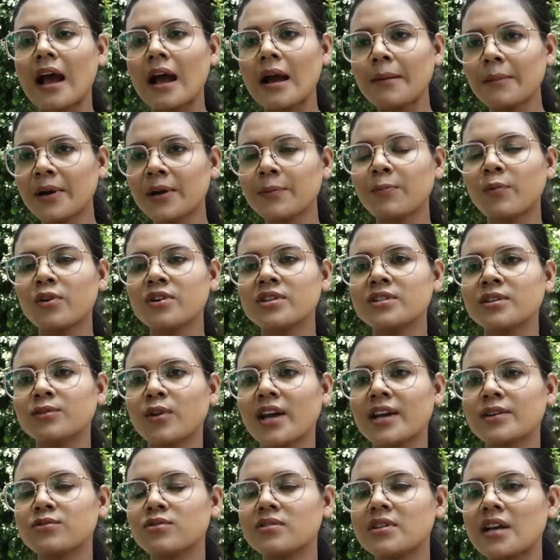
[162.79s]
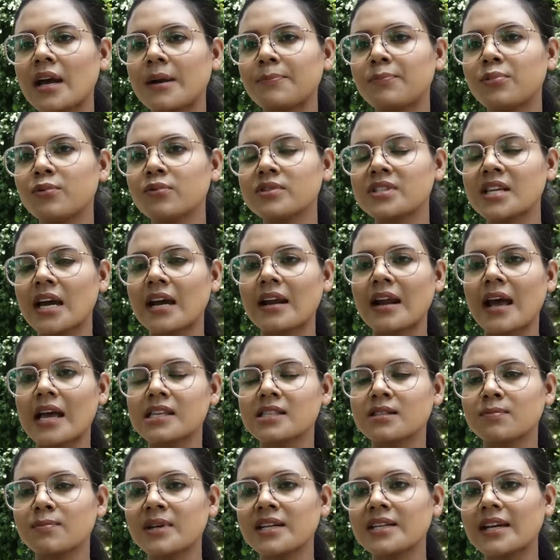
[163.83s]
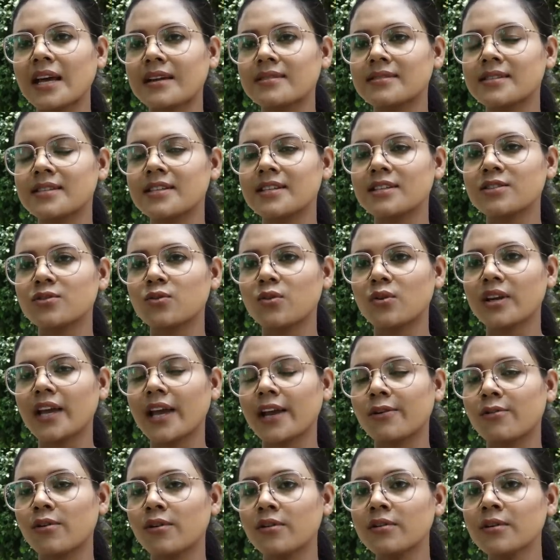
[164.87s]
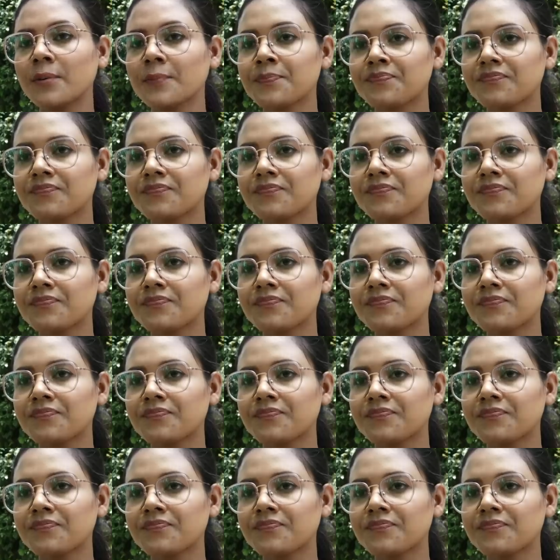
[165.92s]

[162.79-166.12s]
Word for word: আমার পরিচিত একজন আপু যার হাজব্যান্ড অ্যাক্সিডেন্ট করে এখন